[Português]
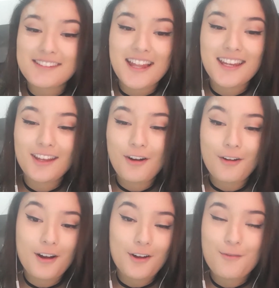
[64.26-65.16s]
falarem que
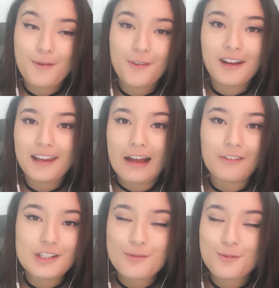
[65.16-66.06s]
acompanham o canal,
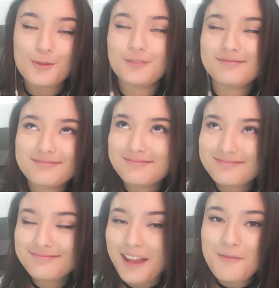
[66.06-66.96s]
é tipo,
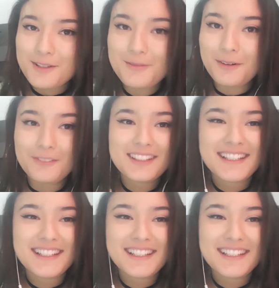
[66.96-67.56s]
é muito bom.